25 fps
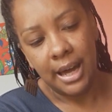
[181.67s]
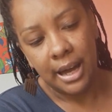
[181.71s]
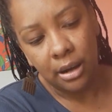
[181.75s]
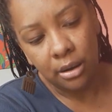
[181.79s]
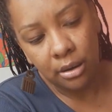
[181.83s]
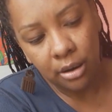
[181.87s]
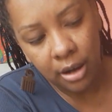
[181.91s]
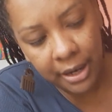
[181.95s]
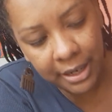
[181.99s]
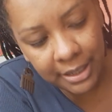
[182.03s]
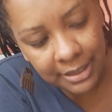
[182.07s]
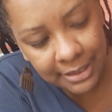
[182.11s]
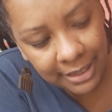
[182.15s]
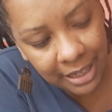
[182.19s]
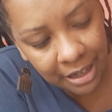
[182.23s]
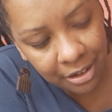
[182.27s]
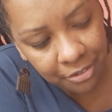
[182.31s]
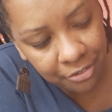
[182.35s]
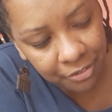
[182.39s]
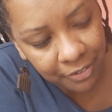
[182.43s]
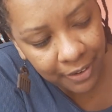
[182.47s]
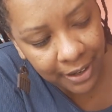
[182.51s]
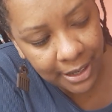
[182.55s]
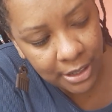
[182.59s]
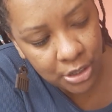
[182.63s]
Agora tá
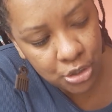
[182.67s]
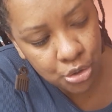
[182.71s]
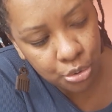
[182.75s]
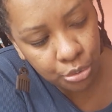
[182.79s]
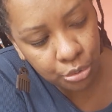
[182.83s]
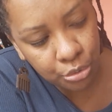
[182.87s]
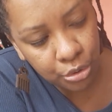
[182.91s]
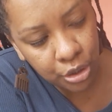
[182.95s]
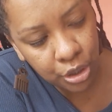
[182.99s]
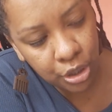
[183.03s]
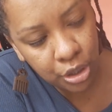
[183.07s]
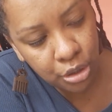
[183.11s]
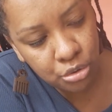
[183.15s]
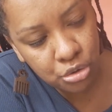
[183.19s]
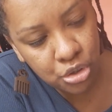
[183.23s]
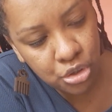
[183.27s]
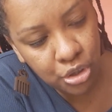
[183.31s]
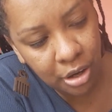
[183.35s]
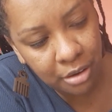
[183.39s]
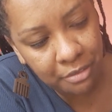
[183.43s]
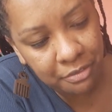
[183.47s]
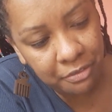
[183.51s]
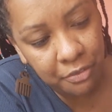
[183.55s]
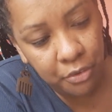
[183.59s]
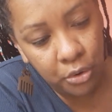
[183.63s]
fácil, eu
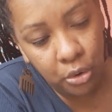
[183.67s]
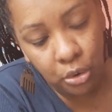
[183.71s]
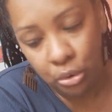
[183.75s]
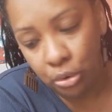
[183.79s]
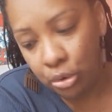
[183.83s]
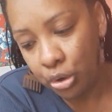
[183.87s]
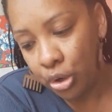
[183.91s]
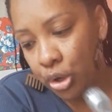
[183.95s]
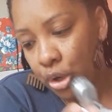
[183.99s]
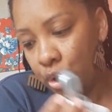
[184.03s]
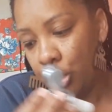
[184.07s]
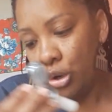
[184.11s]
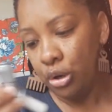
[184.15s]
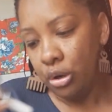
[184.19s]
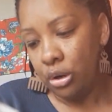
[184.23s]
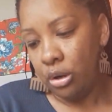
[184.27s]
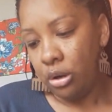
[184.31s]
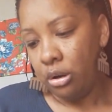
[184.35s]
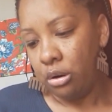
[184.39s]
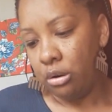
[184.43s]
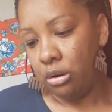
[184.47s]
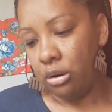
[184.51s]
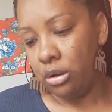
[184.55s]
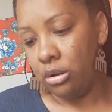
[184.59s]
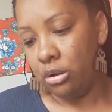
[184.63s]
só vou
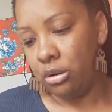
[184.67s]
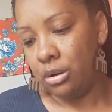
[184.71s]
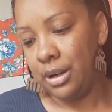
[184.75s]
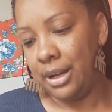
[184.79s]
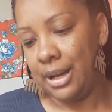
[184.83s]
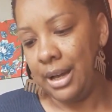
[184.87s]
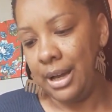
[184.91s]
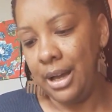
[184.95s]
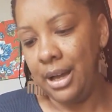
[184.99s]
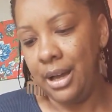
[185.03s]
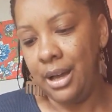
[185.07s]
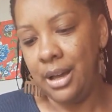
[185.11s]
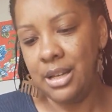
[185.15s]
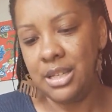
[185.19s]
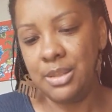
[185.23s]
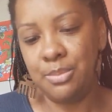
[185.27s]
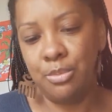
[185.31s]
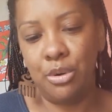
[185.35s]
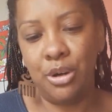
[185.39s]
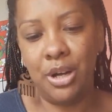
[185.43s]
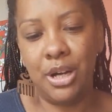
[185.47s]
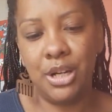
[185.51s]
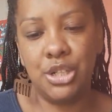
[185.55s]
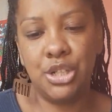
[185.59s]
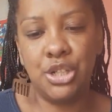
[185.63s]
colocar as
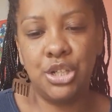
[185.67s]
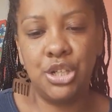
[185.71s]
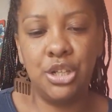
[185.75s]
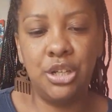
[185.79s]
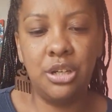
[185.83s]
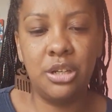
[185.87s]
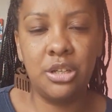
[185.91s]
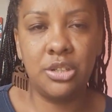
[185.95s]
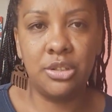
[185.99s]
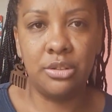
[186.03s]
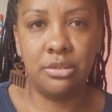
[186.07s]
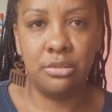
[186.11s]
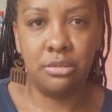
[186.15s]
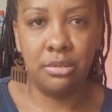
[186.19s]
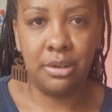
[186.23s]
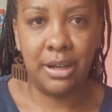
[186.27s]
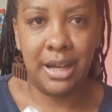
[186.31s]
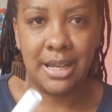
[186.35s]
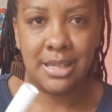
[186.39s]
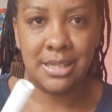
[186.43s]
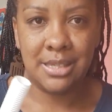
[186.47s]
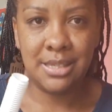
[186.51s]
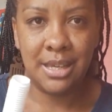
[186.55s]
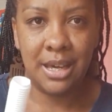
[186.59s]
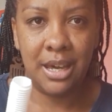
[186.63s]
borrachinhas no
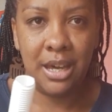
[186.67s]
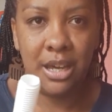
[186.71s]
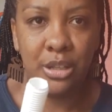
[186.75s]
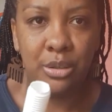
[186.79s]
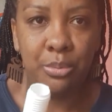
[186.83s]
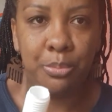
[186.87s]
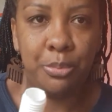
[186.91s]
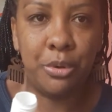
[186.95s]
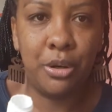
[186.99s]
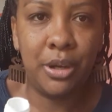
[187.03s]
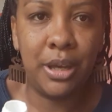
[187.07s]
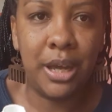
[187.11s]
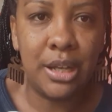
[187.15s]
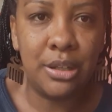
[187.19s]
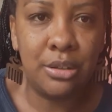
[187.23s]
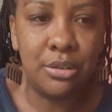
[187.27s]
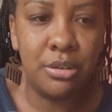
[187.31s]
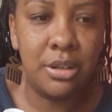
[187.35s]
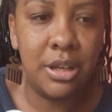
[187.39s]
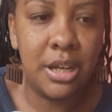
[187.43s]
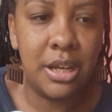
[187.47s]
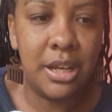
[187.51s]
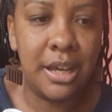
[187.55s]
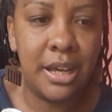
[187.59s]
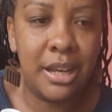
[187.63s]
lugar certo, porque a
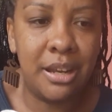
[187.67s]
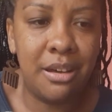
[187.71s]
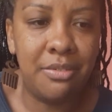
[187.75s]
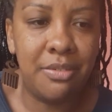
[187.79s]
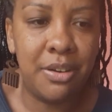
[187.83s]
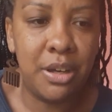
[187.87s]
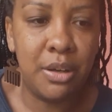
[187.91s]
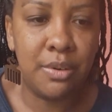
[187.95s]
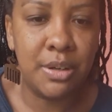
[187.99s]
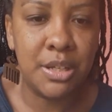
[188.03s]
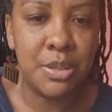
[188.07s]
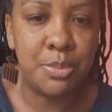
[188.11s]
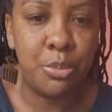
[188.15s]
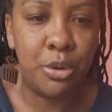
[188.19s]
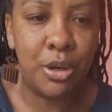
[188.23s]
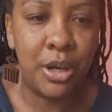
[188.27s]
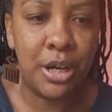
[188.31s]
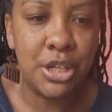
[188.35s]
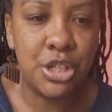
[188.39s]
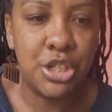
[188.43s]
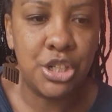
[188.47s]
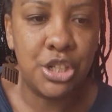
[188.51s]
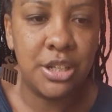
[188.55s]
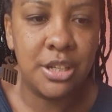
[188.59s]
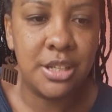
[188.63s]
torneirinha ela vem com as
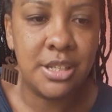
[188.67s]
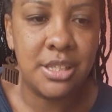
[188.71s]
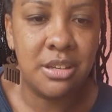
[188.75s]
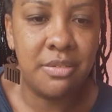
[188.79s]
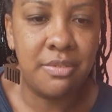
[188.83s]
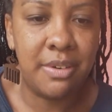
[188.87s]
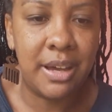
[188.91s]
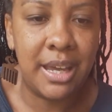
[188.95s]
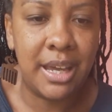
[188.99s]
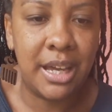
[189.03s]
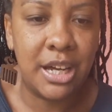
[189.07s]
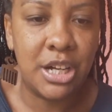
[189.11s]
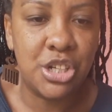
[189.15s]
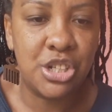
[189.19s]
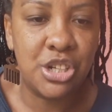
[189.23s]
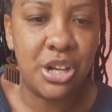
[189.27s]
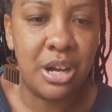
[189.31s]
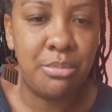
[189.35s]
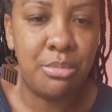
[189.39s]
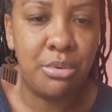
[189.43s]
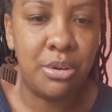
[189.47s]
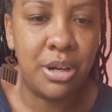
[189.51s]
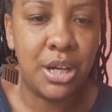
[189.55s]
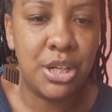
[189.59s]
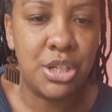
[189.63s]
borrachinhas, você vai
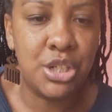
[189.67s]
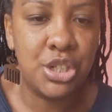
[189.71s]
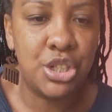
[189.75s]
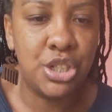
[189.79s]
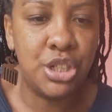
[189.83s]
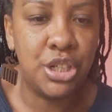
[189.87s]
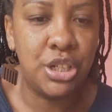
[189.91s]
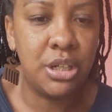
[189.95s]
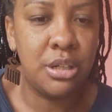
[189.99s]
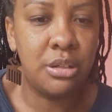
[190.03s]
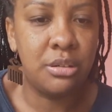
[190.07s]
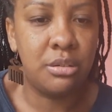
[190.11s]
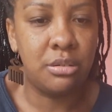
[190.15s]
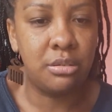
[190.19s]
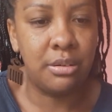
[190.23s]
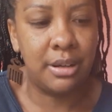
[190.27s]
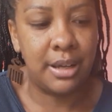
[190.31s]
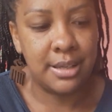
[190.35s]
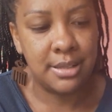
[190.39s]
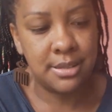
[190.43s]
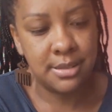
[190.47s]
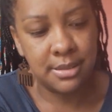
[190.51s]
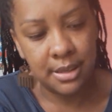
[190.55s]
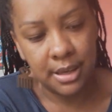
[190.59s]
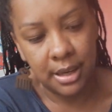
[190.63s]
encaixar a borrachinha no
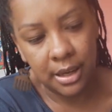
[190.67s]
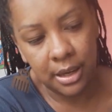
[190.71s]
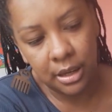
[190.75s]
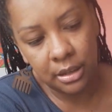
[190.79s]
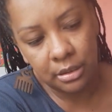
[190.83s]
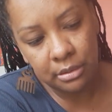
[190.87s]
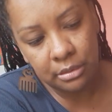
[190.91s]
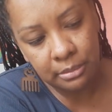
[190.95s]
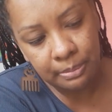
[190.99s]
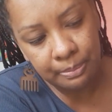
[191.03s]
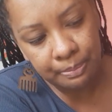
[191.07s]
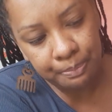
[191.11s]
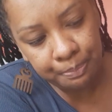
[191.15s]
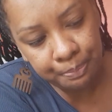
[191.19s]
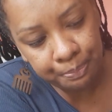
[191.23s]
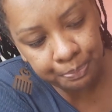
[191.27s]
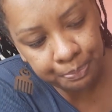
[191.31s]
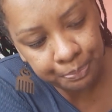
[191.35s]
lugar certo